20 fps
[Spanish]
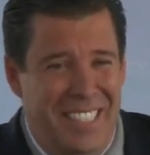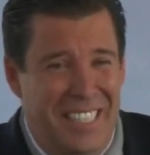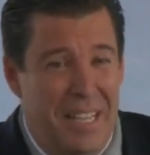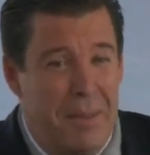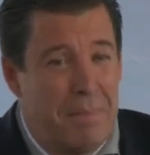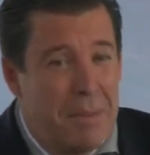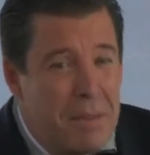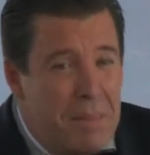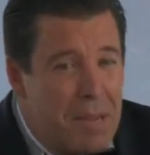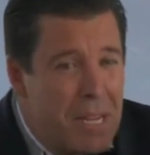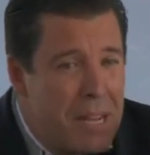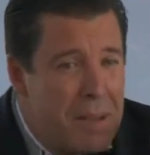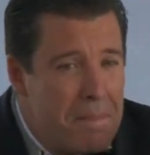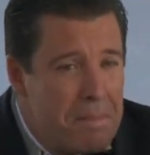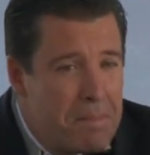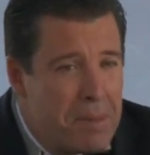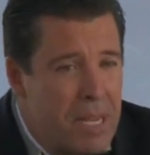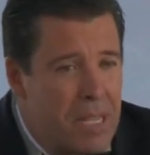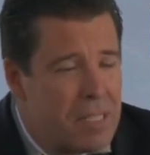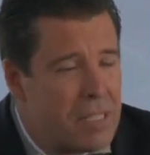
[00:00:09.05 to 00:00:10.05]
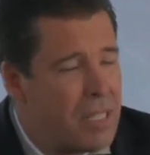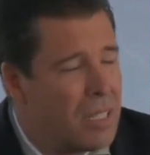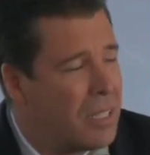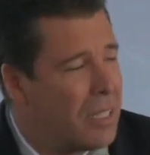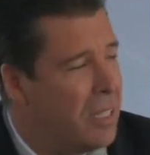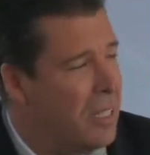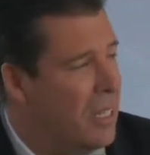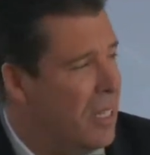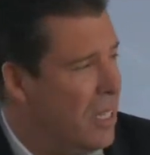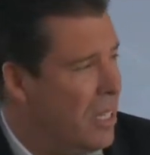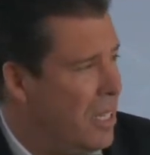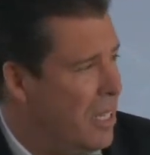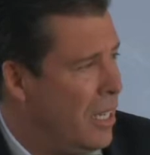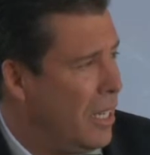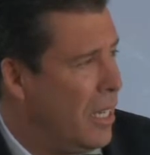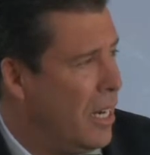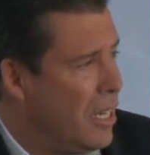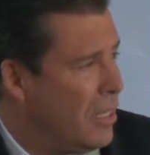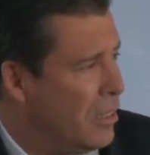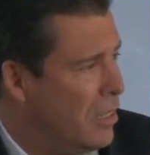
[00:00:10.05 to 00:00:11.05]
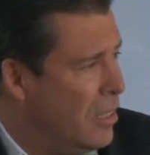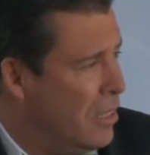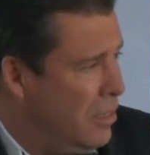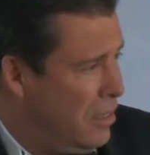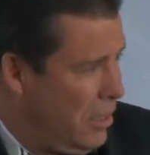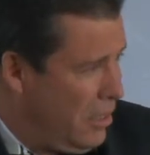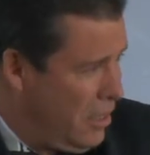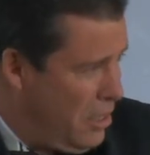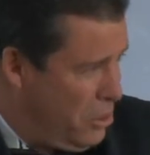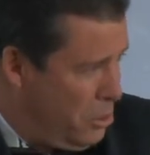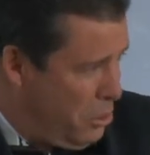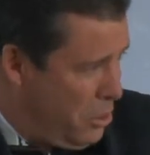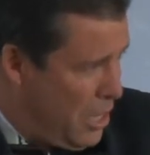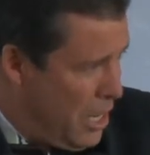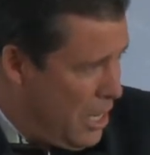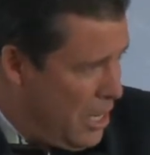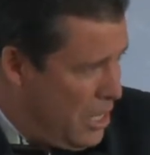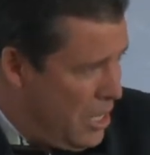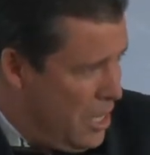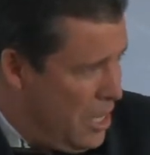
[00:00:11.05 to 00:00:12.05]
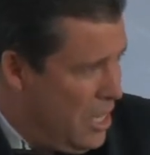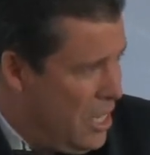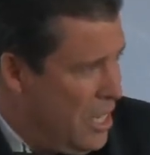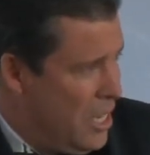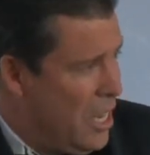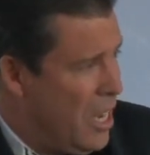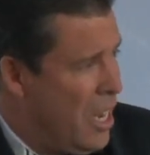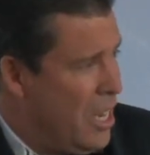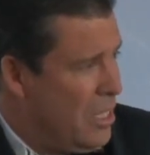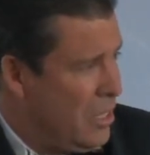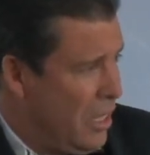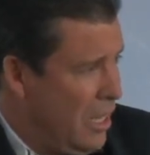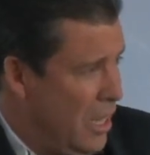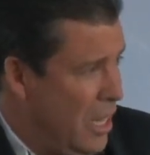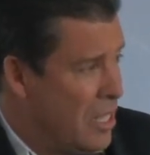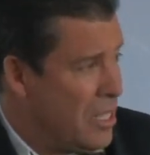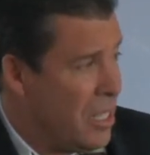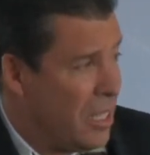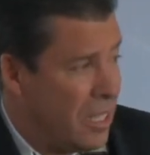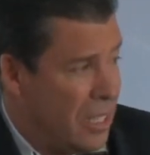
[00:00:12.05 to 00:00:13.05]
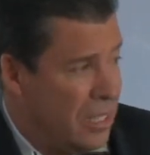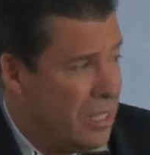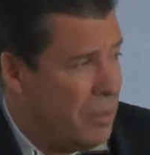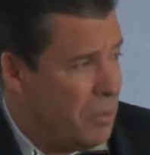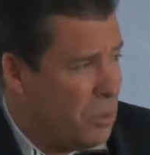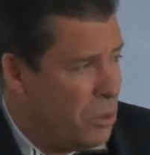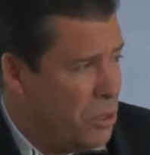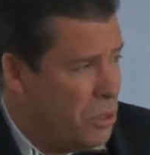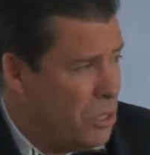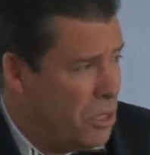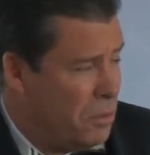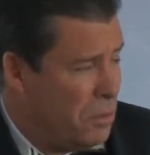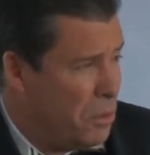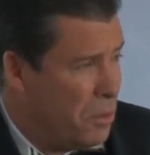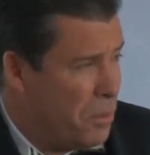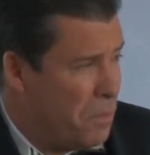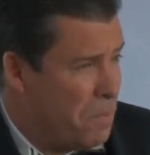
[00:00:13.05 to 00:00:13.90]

La primera empresa que llega de carácter internacional a instalarse aquí en el municipio.